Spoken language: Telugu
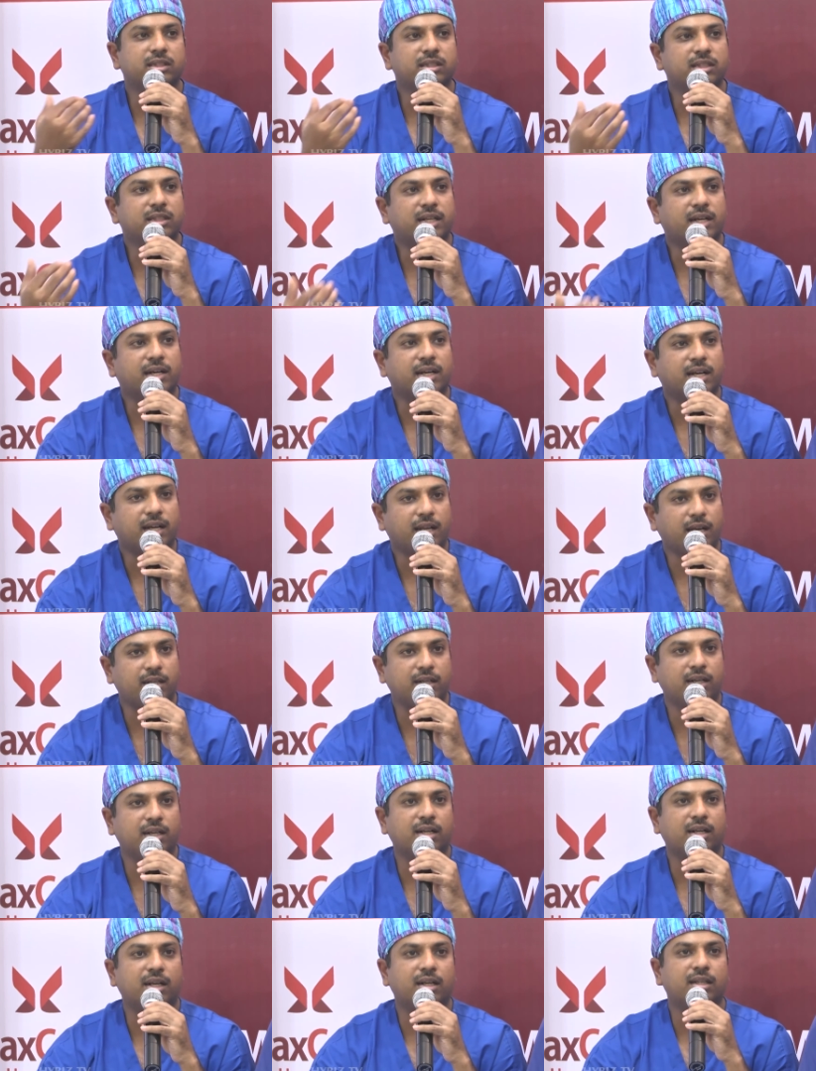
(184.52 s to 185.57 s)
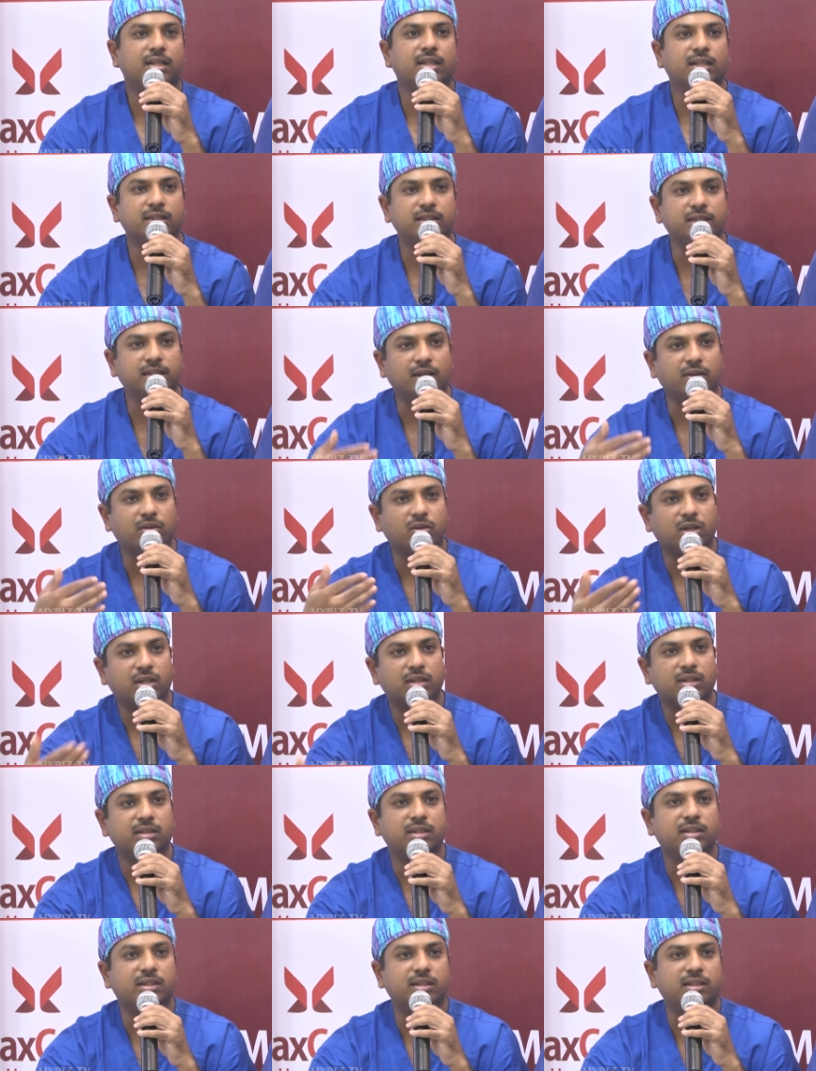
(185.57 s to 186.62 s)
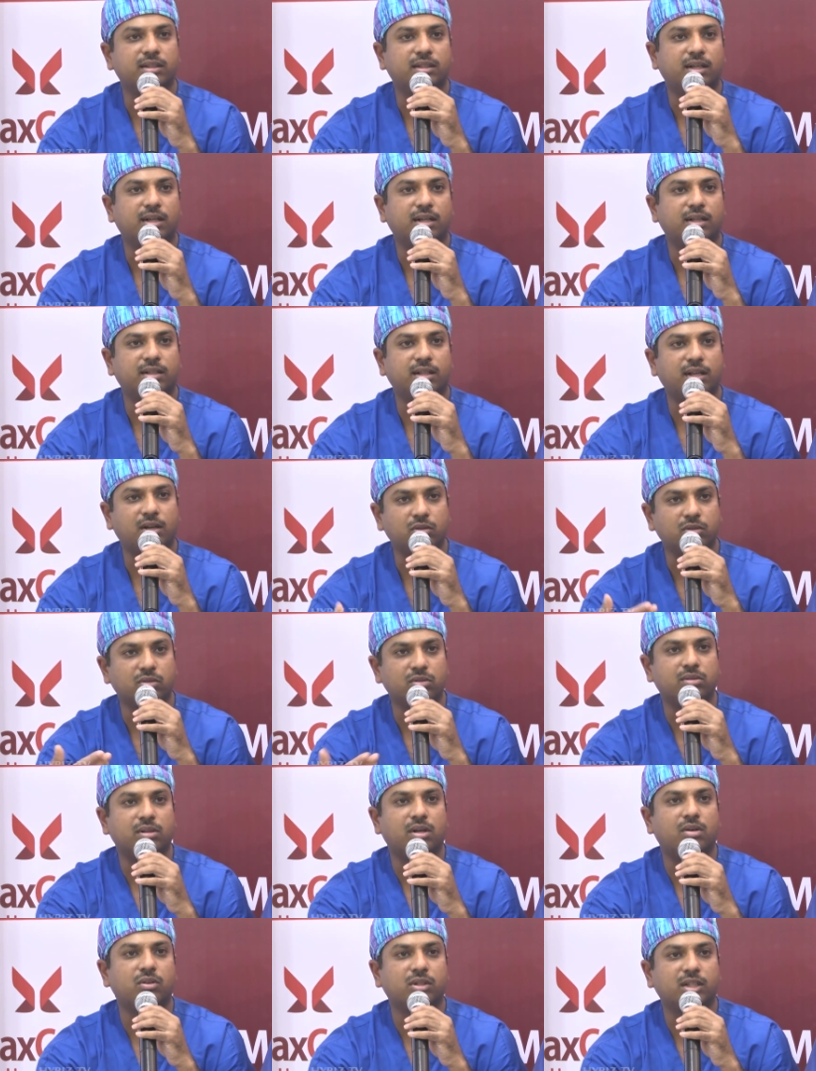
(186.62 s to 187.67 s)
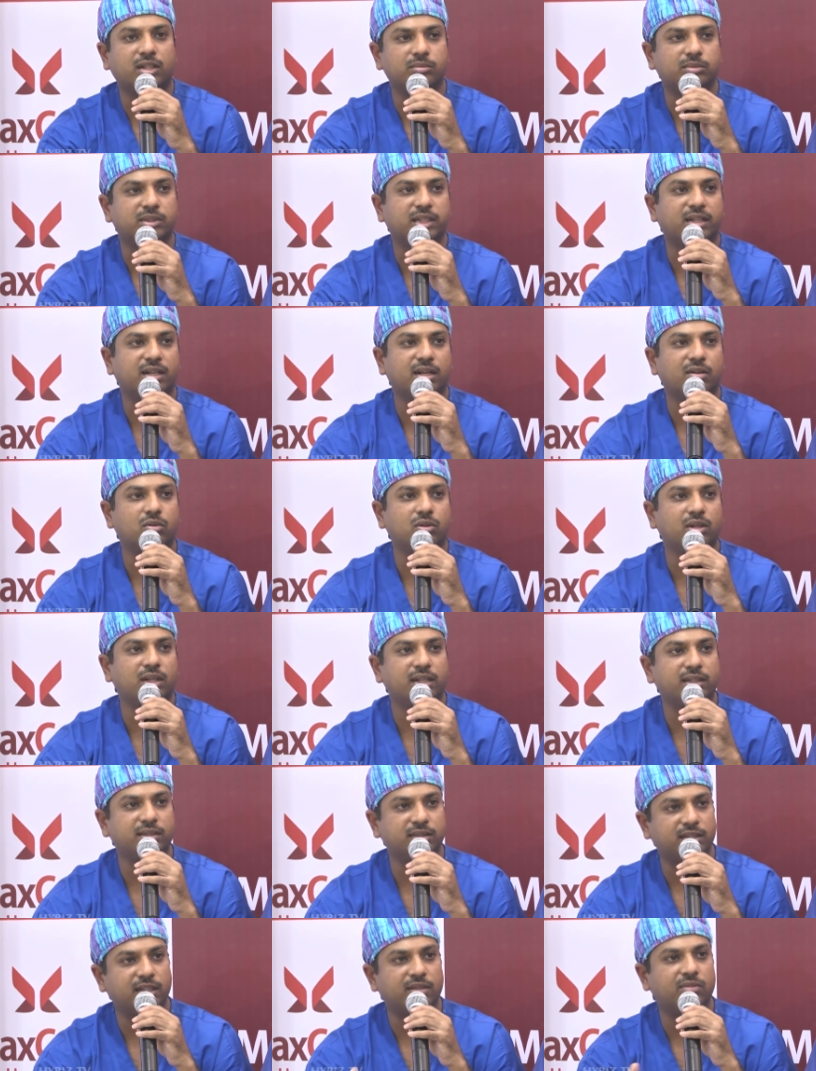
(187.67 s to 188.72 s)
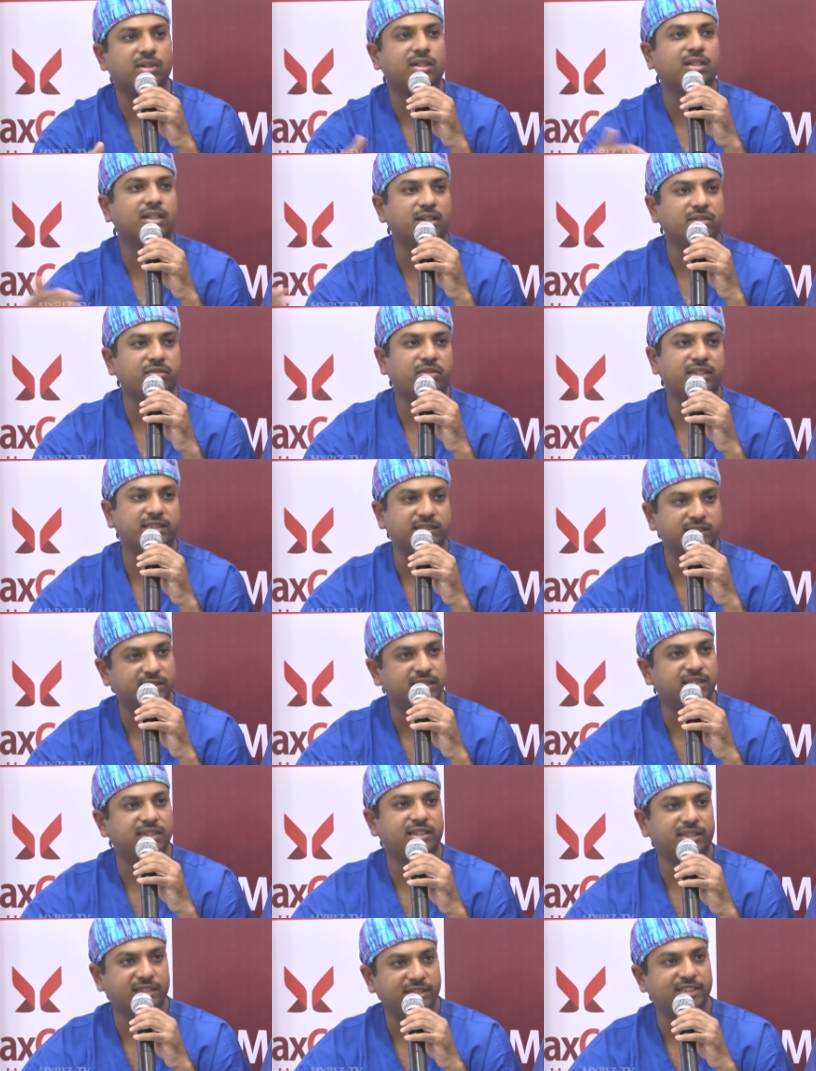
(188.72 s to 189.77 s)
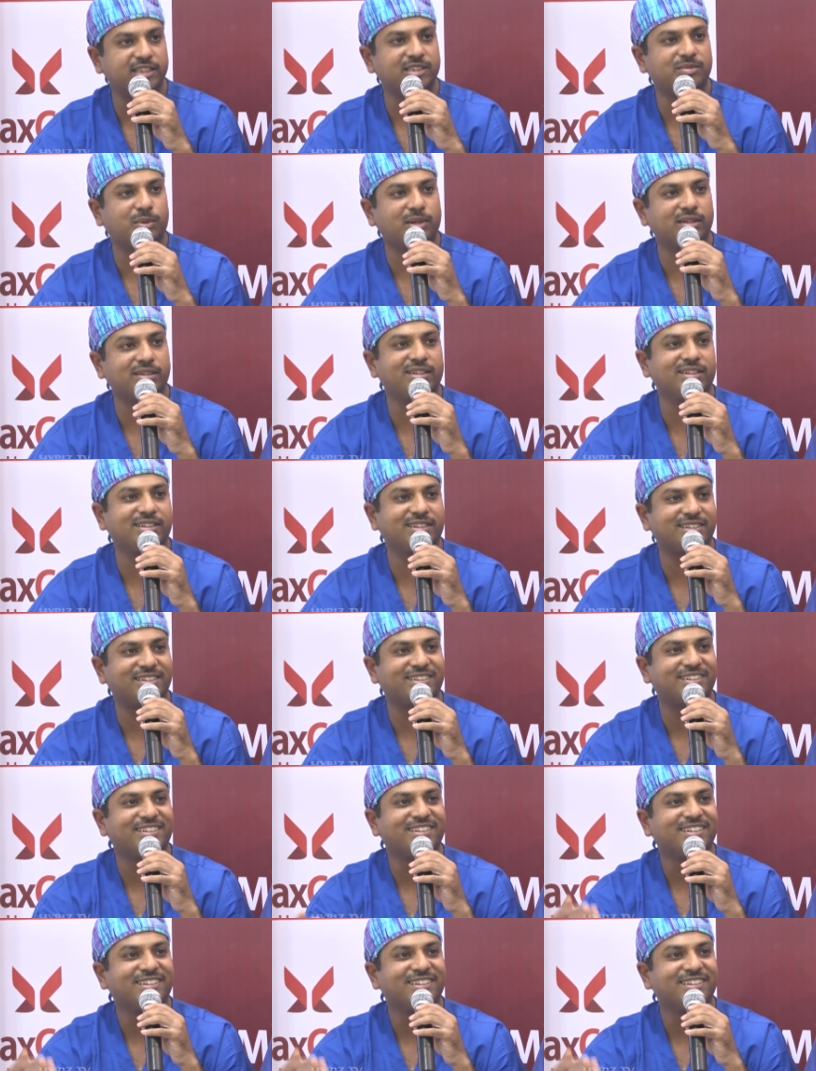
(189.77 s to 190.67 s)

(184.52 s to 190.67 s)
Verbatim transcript: ఇది కరెక్టా కాదా దీని అవుట్ అవుట్కమ్స్ uh, ఎట్లా ఉంటాయని తెలియనికి ఫైవ్ సిక్స్ హండ్రెడ్ కేసెస్ పడుతుంది కదా